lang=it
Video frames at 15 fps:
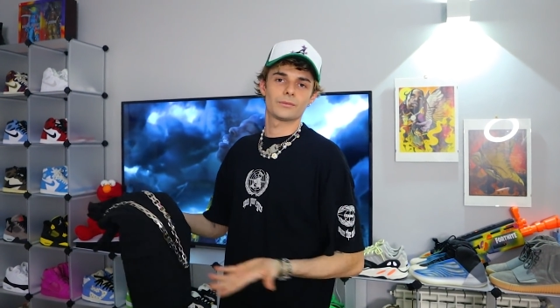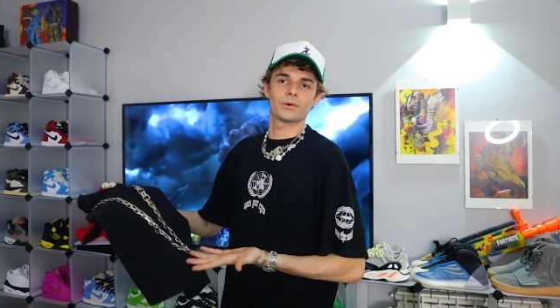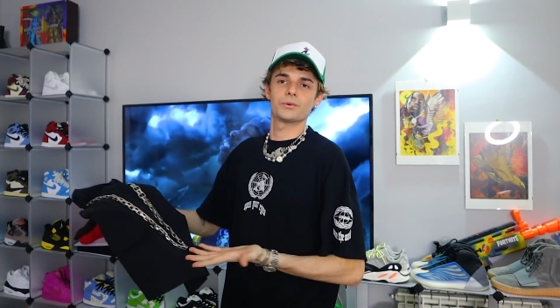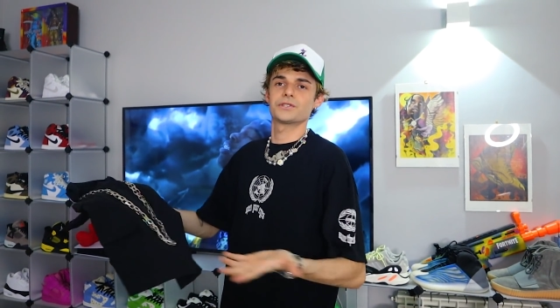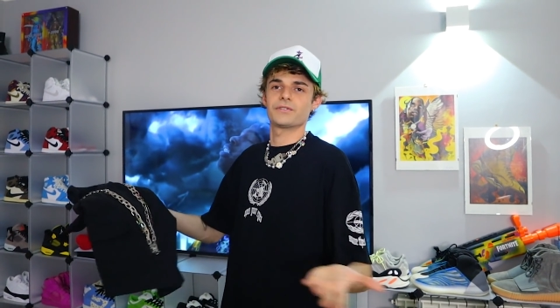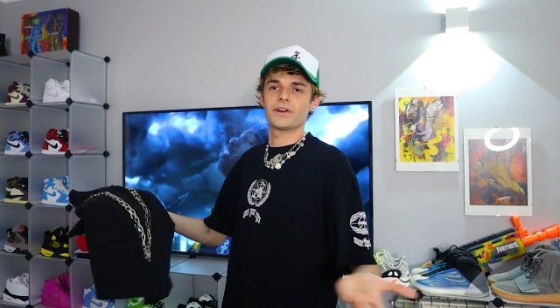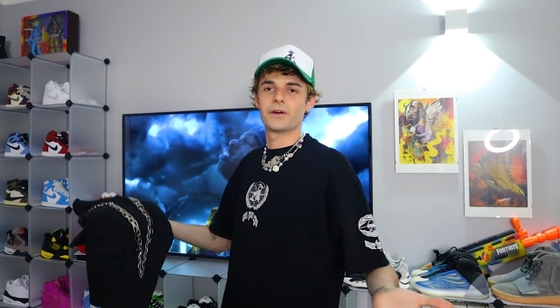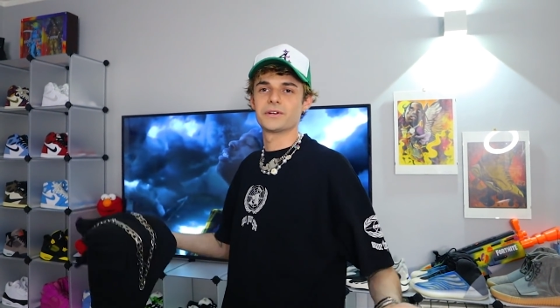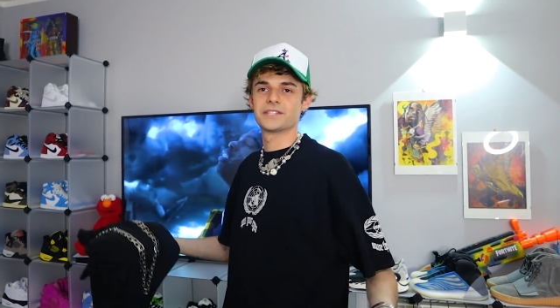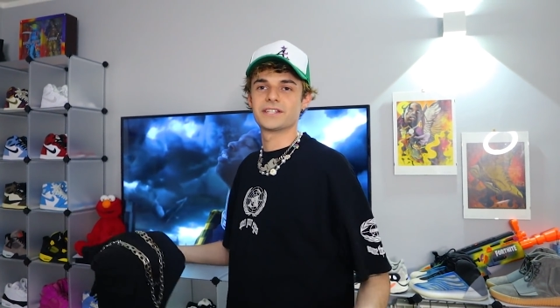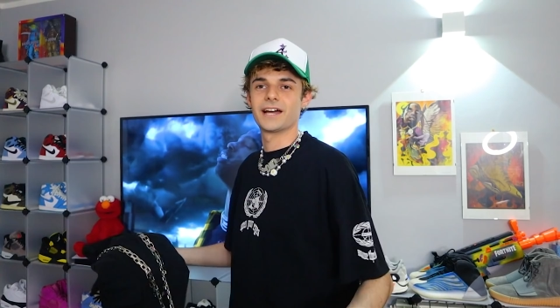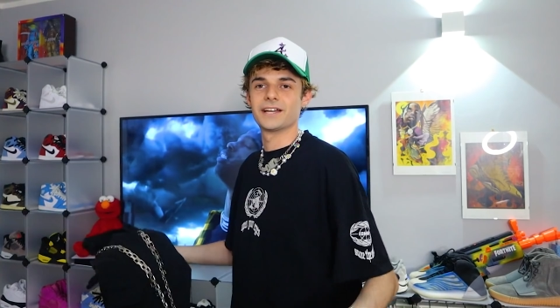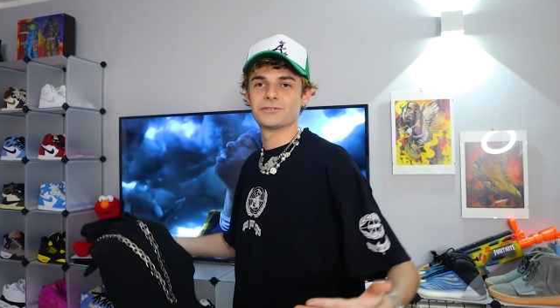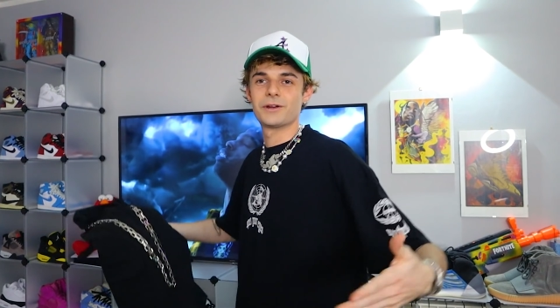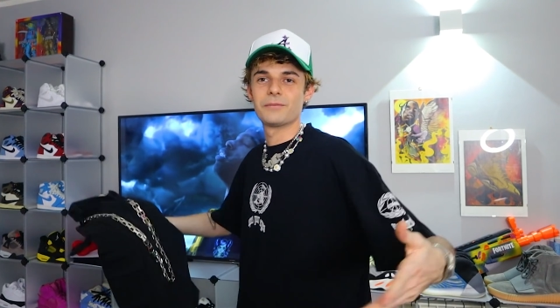Come si fa in questi
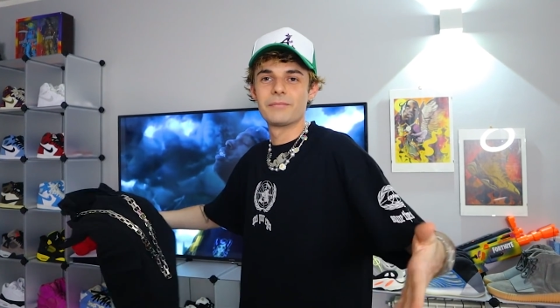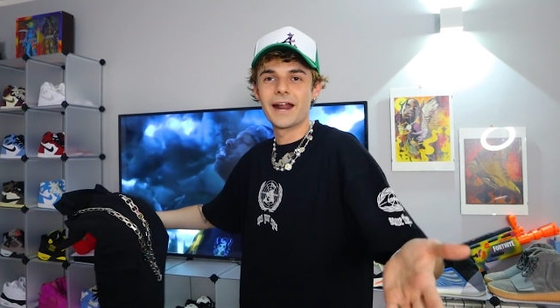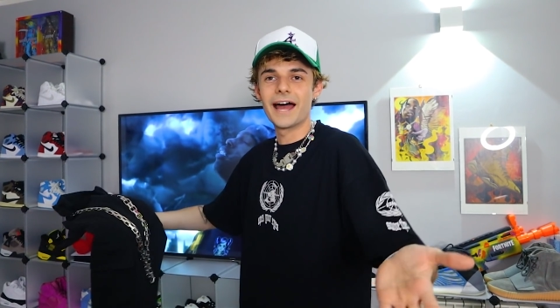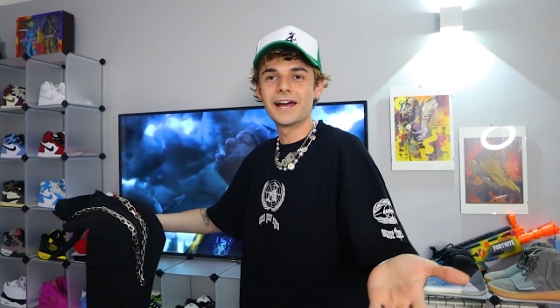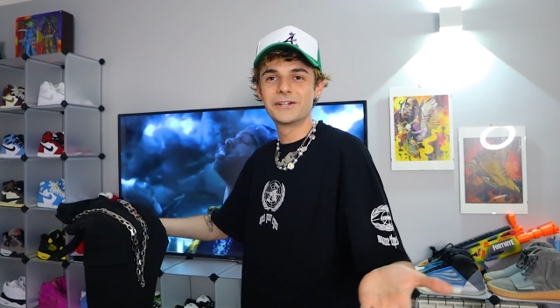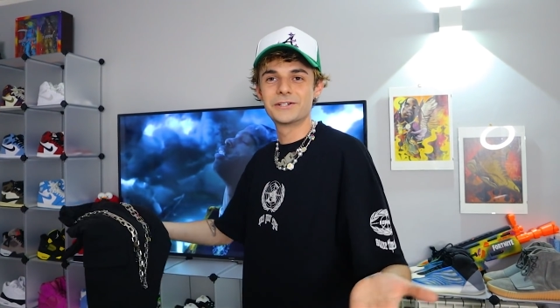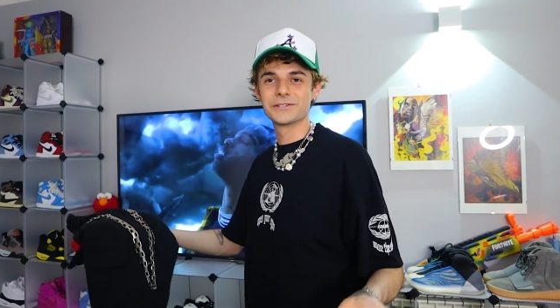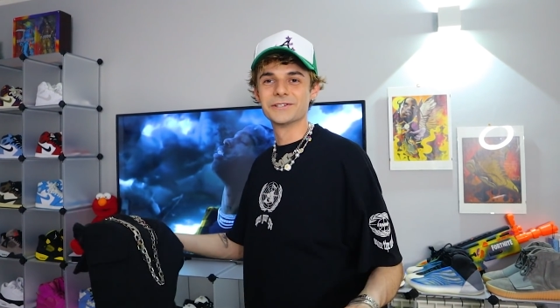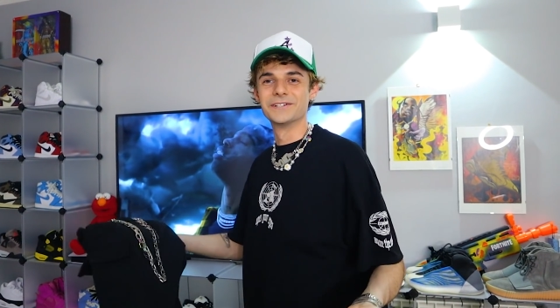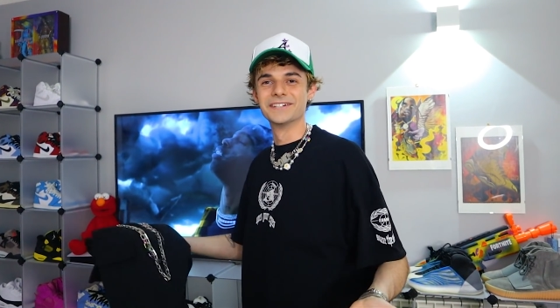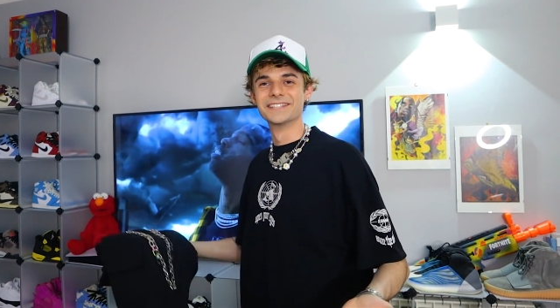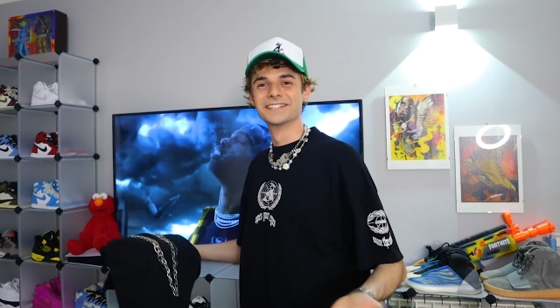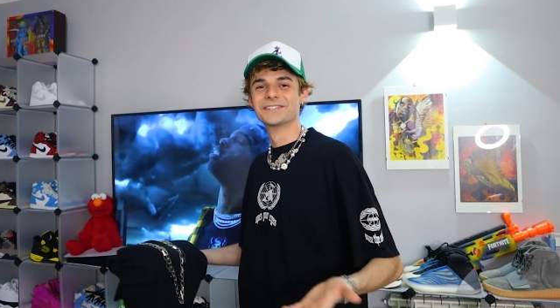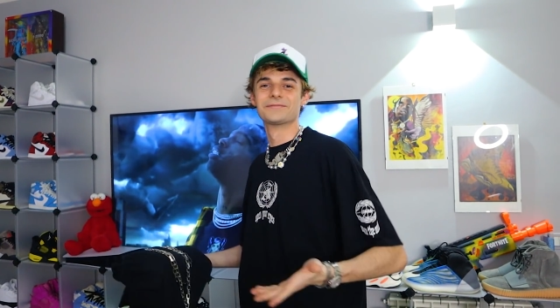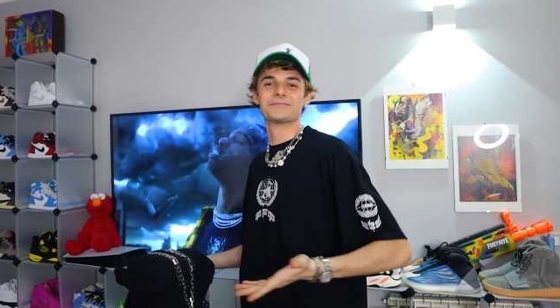casi? Un abbraccio?
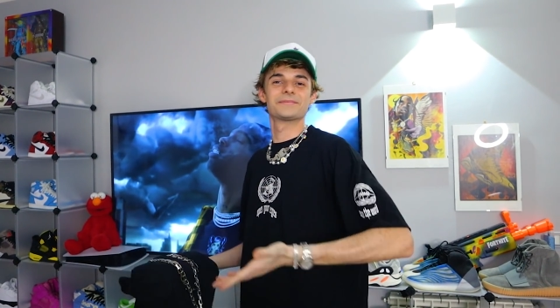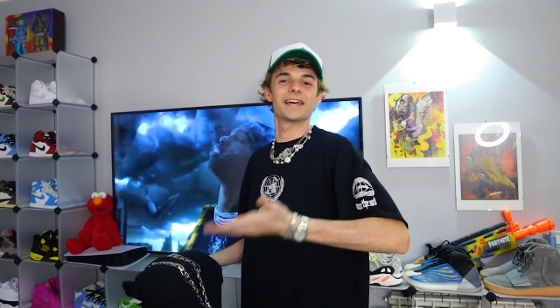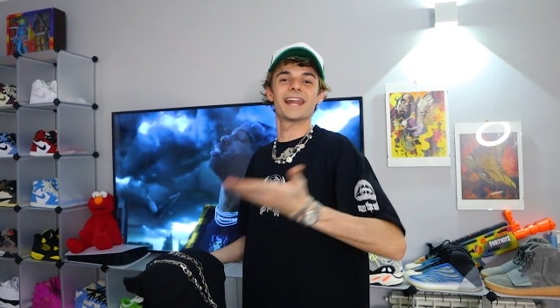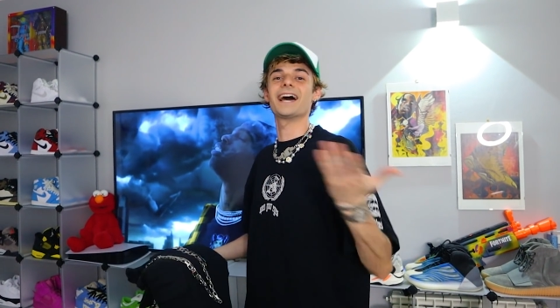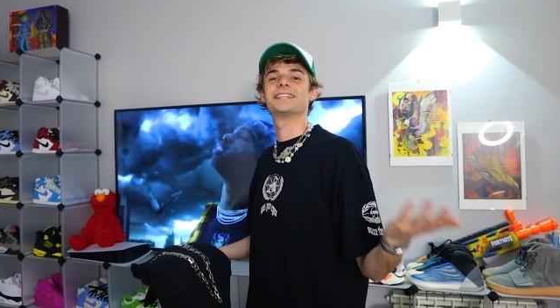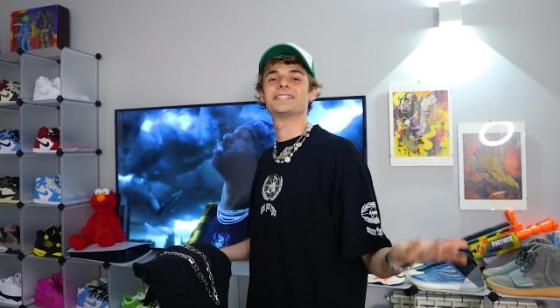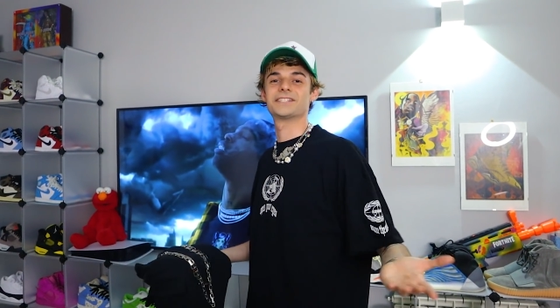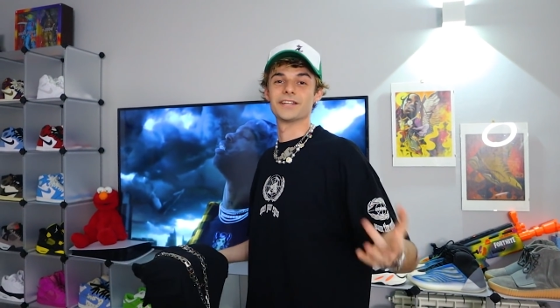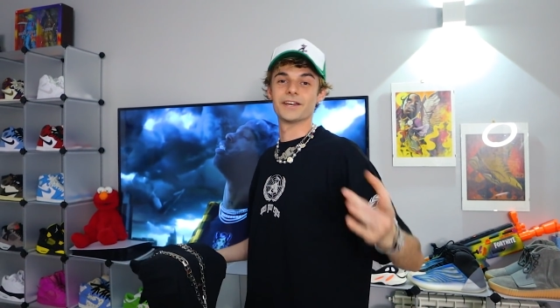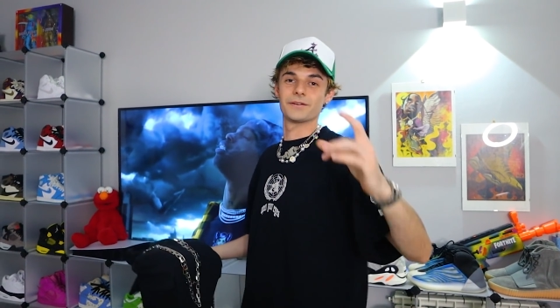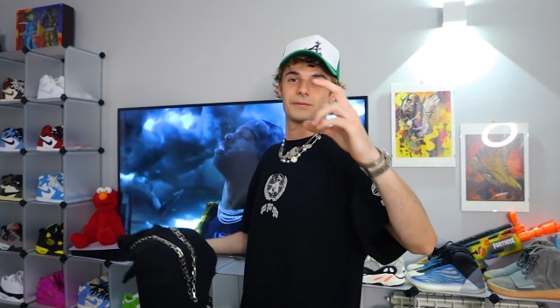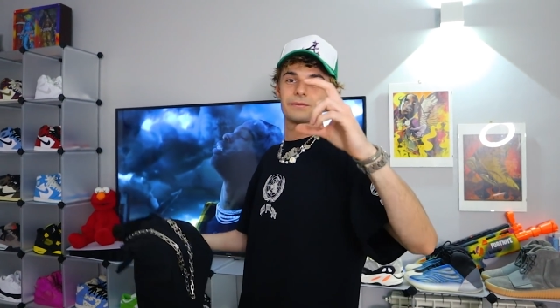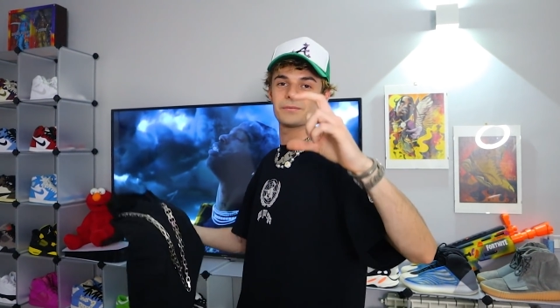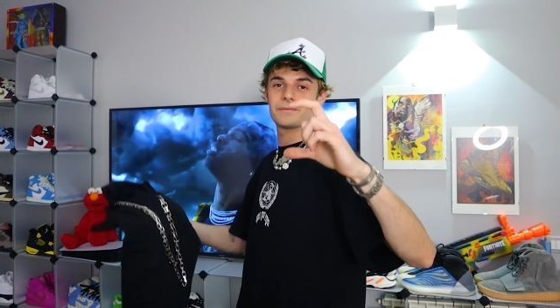Grazie!